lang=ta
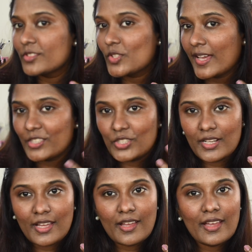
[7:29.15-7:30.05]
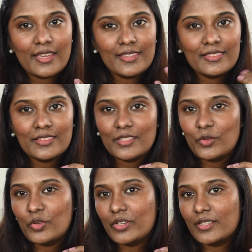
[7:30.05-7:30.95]
ஸோ ஆக்சுவலாக இந்த
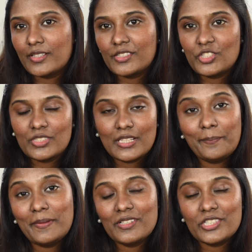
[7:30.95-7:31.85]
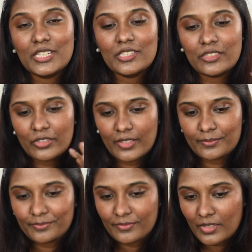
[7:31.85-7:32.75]
ஒரு ஸ்லிப் அண்ட் ஷீட்டுன்றோட
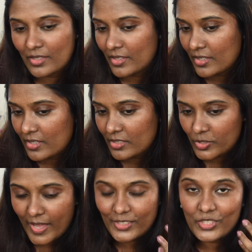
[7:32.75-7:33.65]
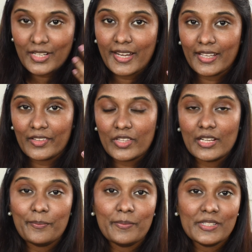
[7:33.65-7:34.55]
ஸோ ஆக்சுவலாக எனக்கு இந்த
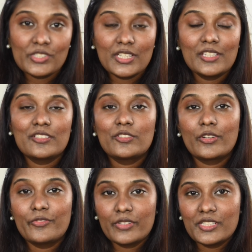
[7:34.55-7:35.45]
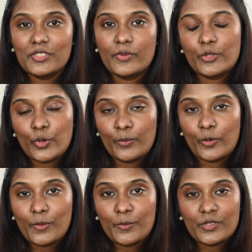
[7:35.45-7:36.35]
லிப் அண்ட் சீக் டென்ட்டோட ஃபினிஷ் வந்து ரொம்ப
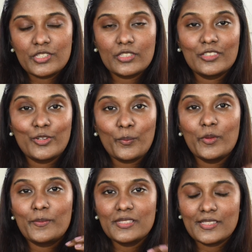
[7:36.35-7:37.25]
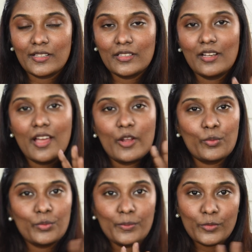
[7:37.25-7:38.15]
ரொம்ப பிடிச்சிருக்கு ரொம்ப ரொம்ப சட்டலாக
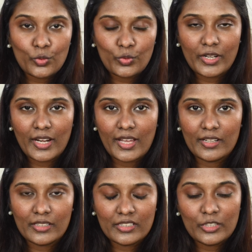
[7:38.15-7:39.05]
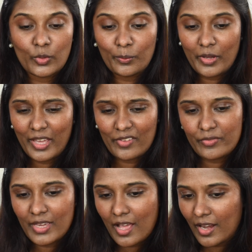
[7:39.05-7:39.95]
ரொம்ப மியூட்டடாக இருக்குது ரொம்ப
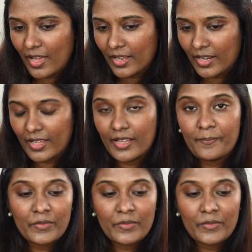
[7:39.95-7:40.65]
ஹெவியாலாம் இல்லை